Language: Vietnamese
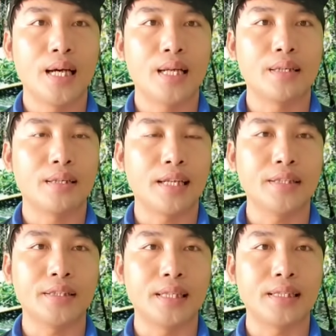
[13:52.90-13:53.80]
được
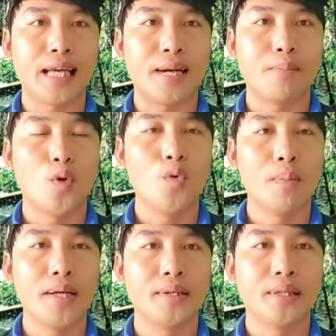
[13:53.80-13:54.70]
lấy từ rừng tràm U
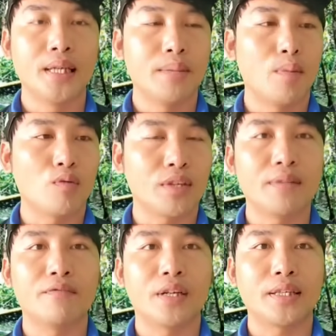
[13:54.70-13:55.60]
Minh
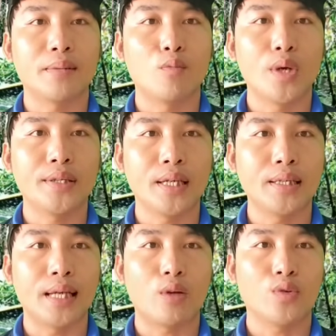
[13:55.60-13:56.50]
100% nguyên
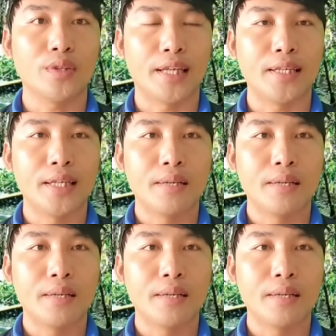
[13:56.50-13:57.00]
chất nha cô chú anh chị.